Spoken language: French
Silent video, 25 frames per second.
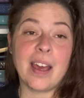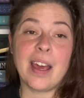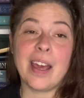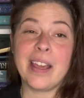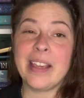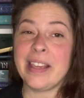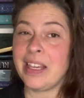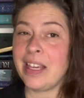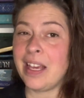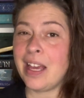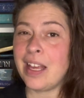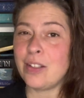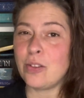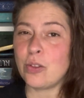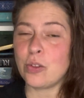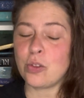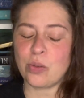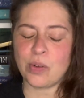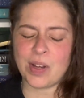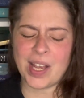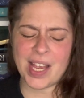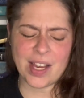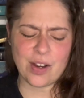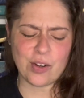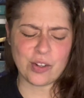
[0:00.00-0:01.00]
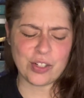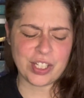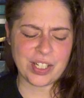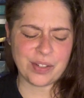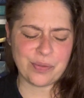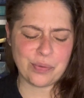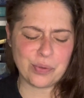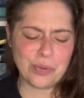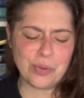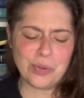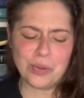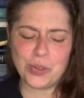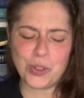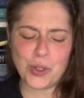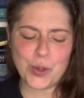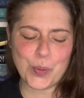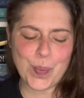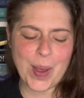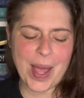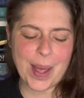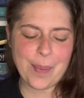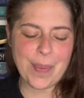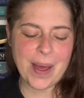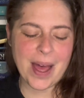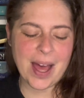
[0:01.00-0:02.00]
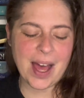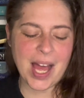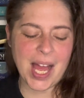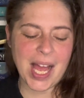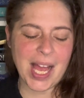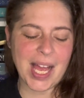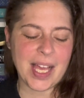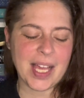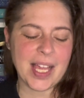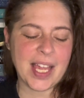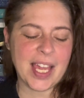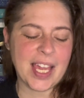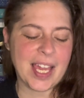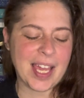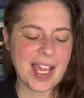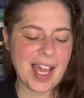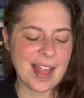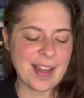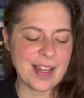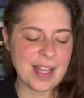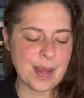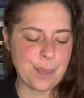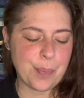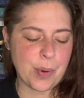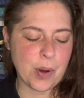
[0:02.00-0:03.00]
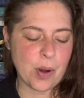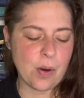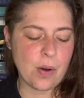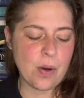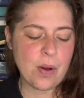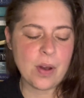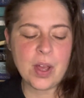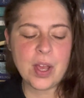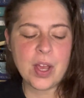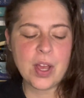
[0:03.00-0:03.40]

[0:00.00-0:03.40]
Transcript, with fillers: et attention, accrochez-vous, de Barbara Canépan,